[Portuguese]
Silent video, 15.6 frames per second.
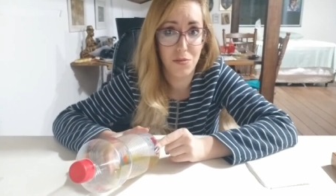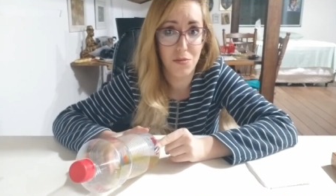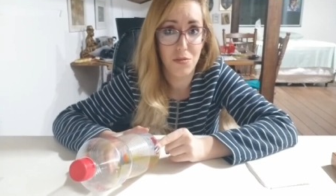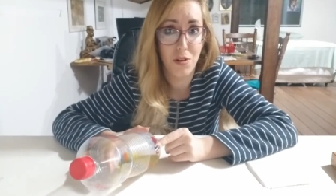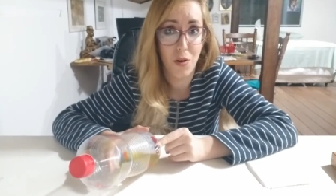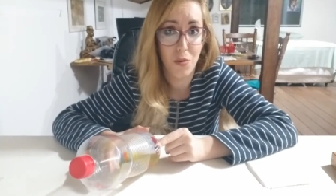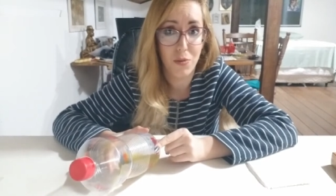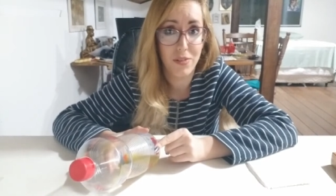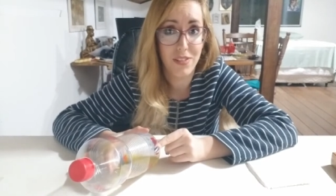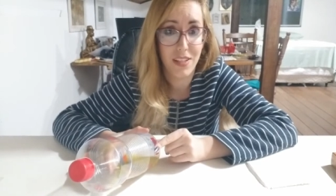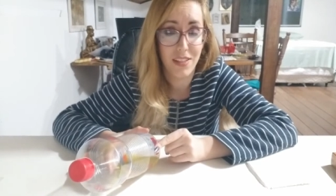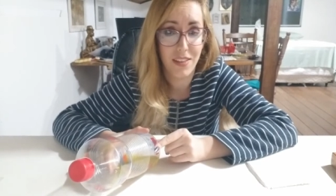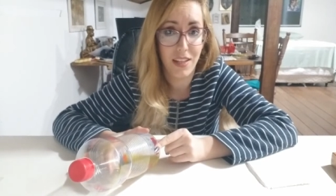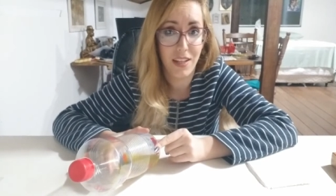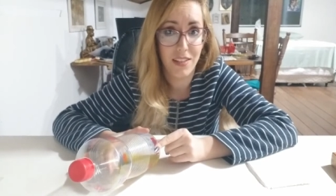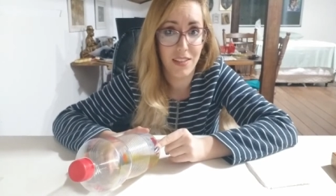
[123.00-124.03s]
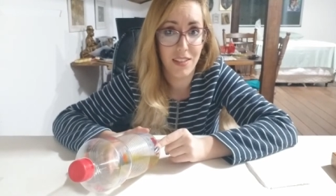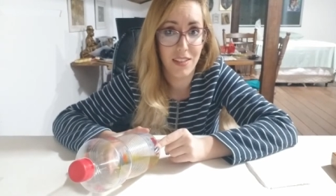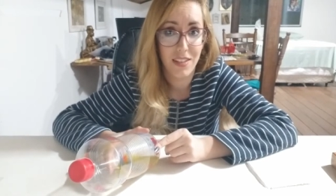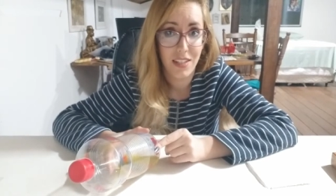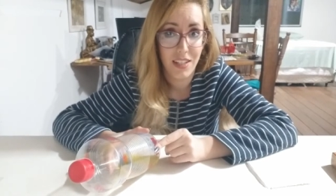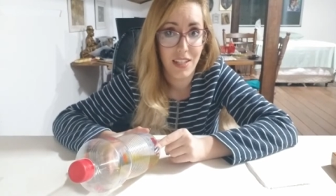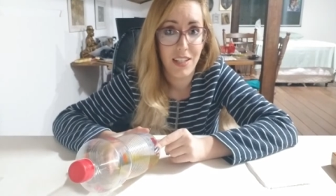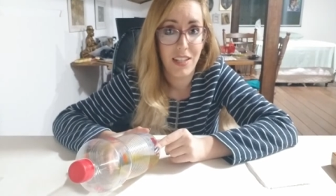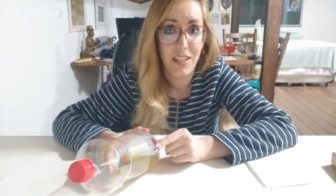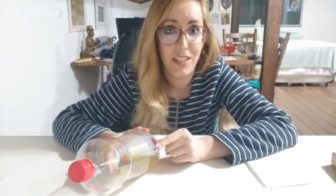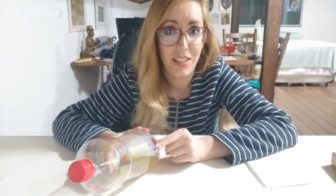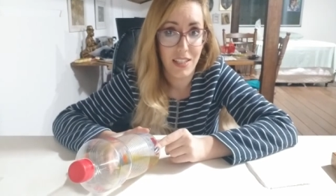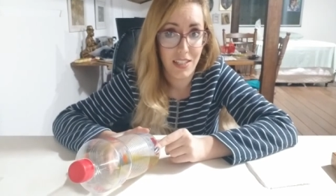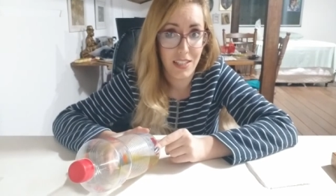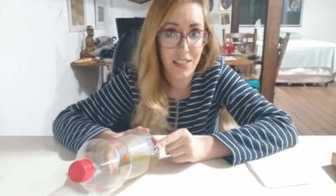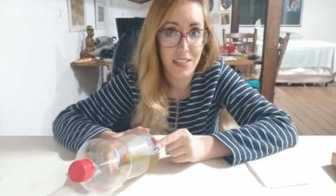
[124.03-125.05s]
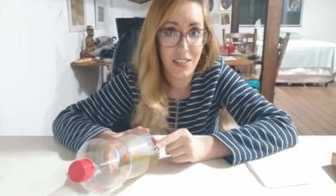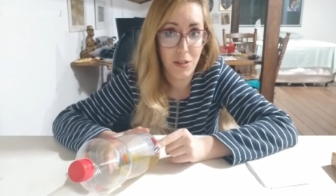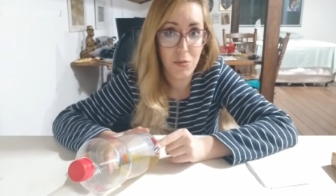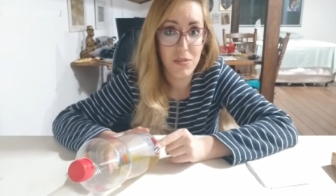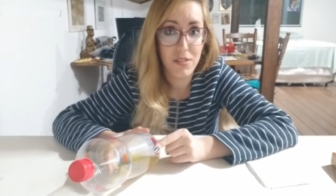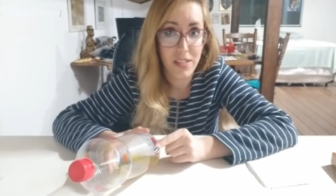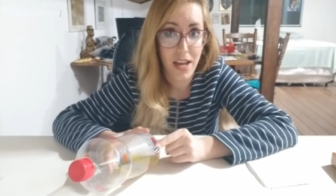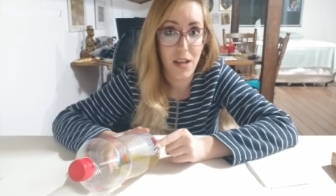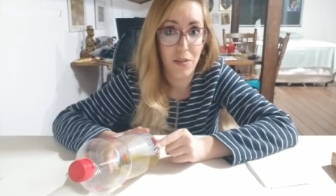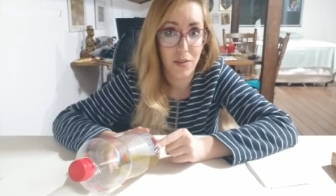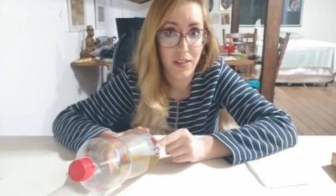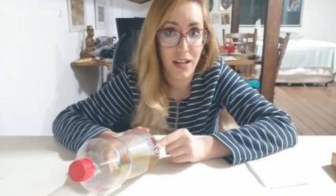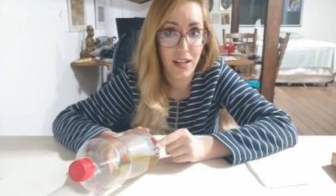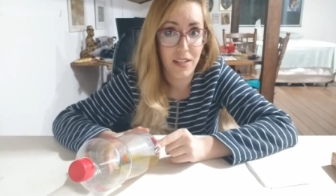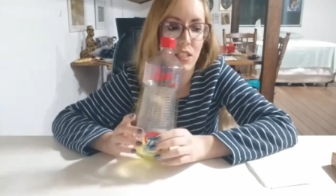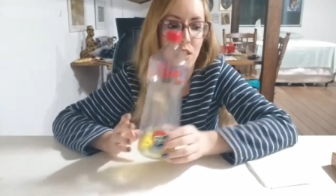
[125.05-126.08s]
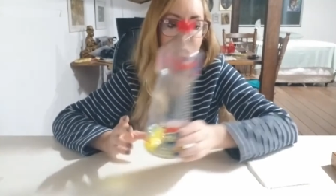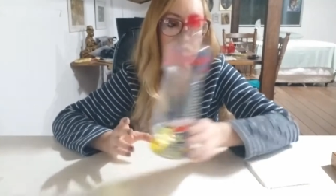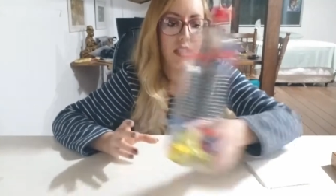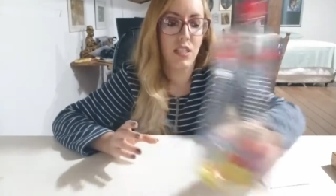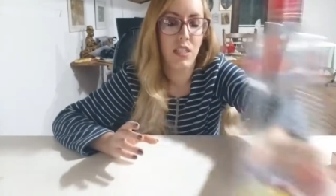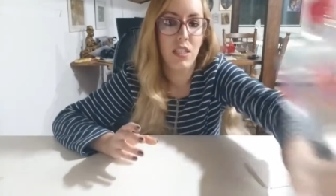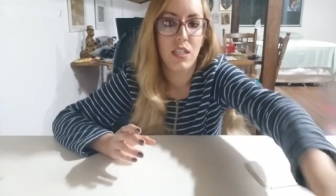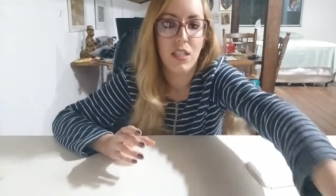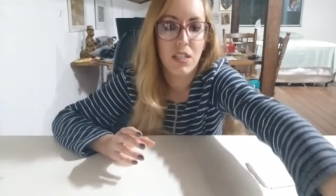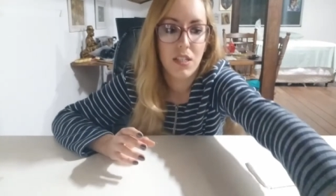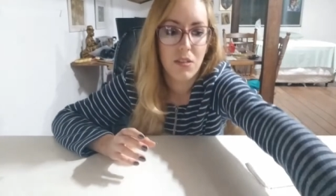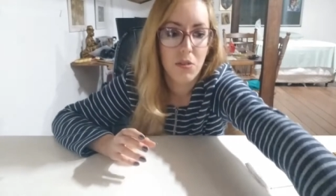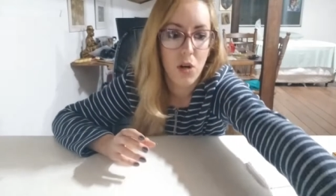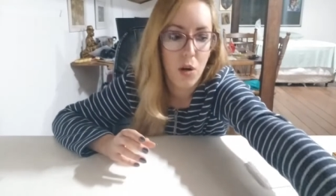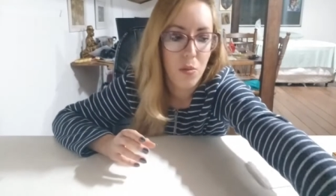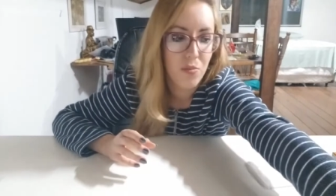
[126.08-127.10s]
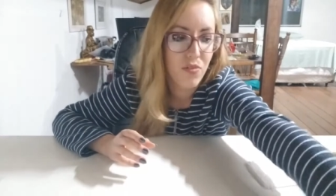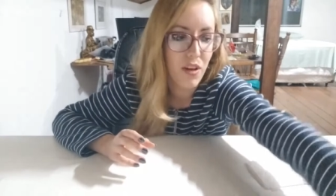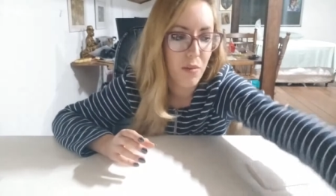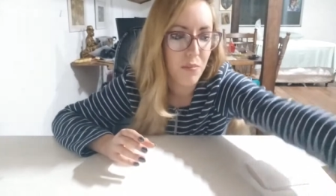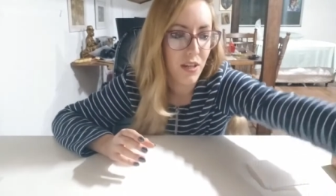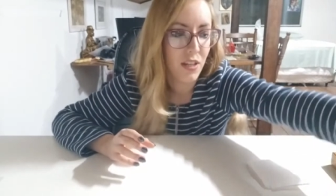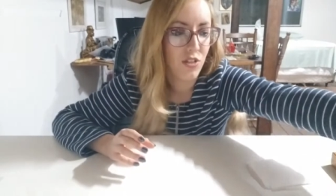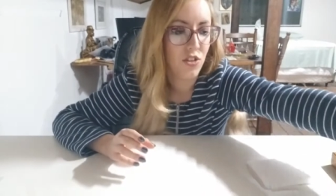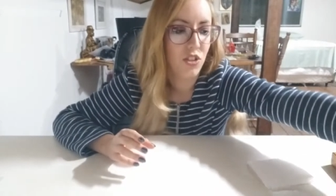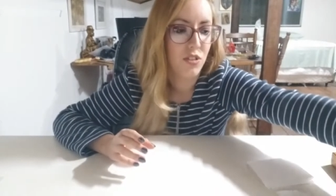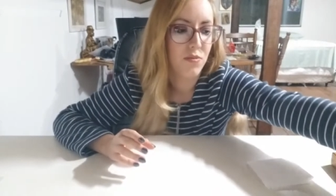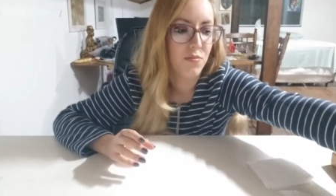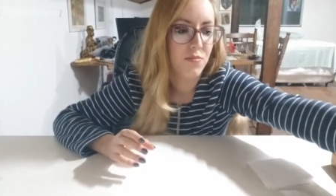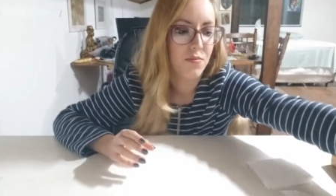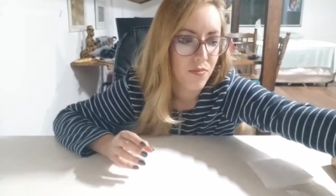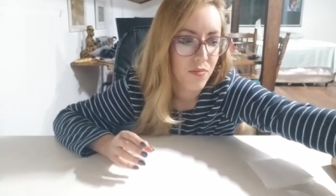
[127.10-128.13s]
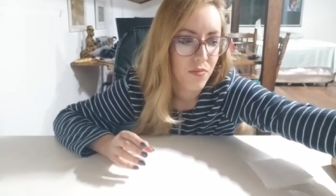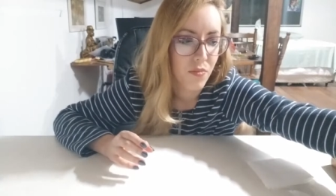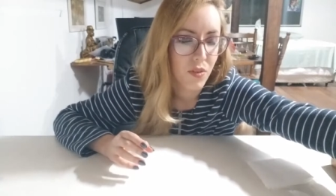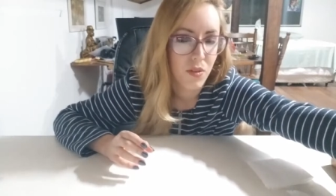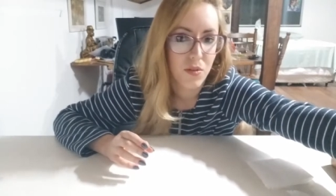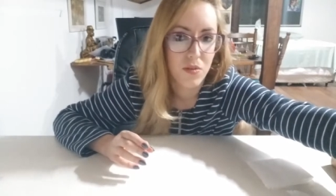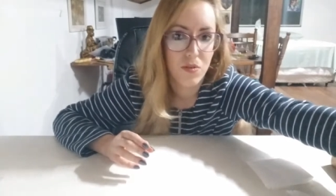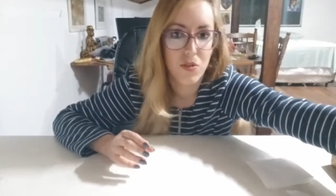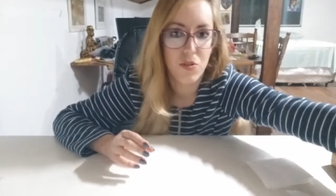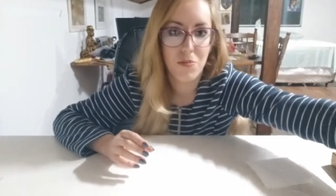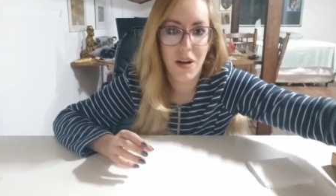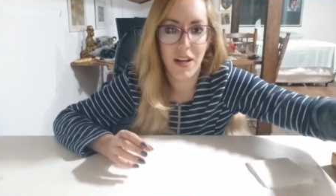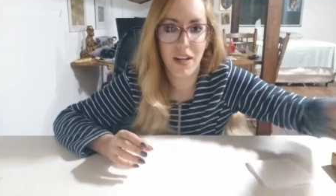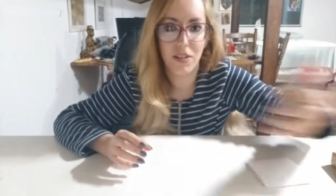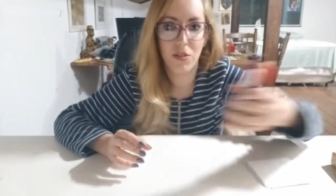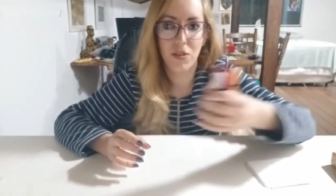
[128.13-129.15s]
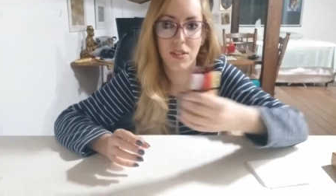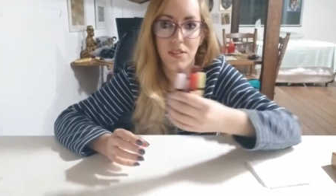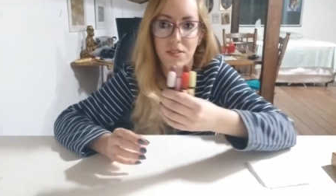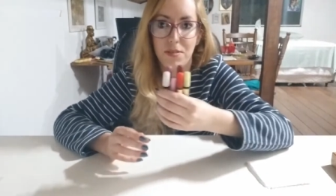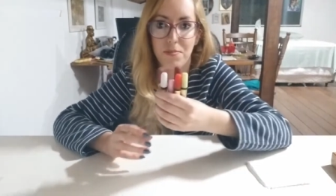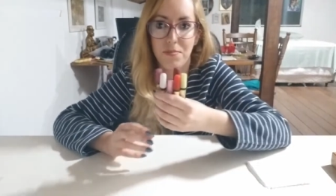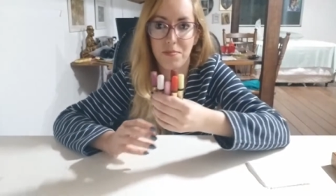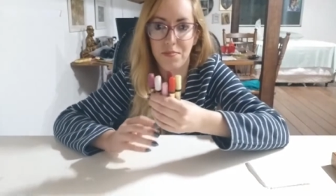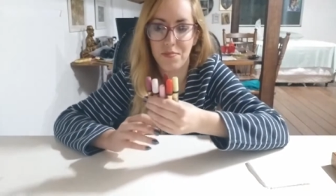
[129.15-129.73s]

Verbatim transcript: o álcool 70 e deu certo, tá? E, obviamente, os marcadores.